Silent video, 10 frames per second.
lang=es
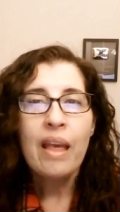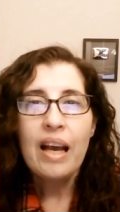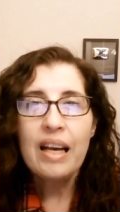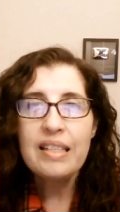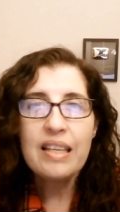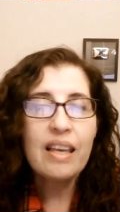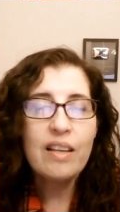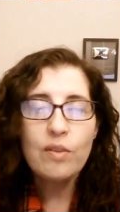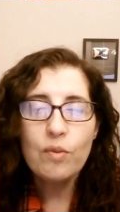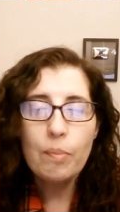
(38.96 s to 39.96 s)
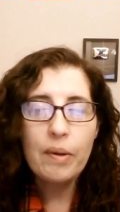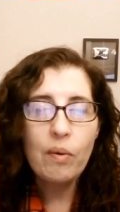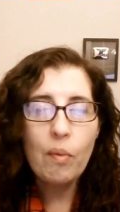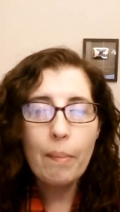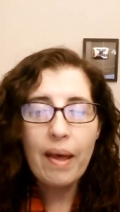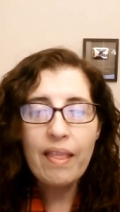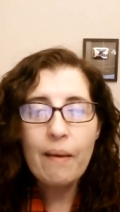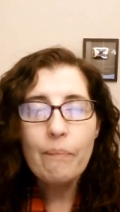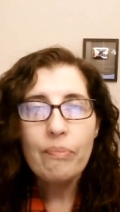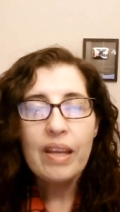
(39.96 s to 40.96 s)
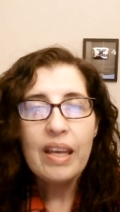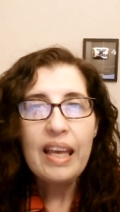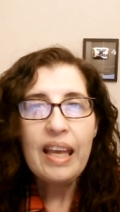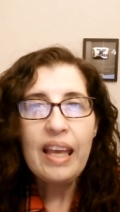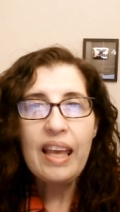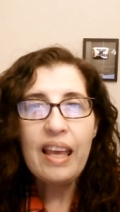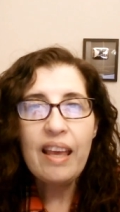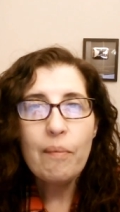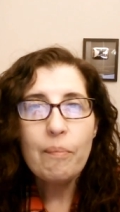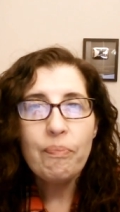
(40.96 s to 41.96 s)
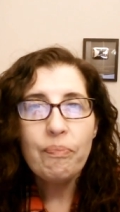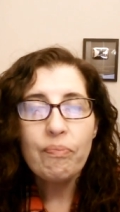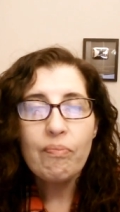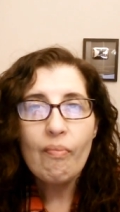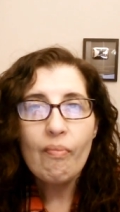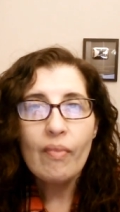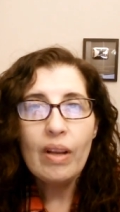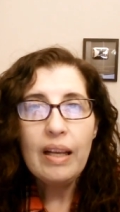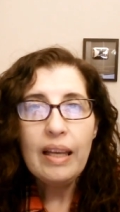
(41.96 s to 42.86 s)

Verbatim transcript: Así que súper ocupada. Em,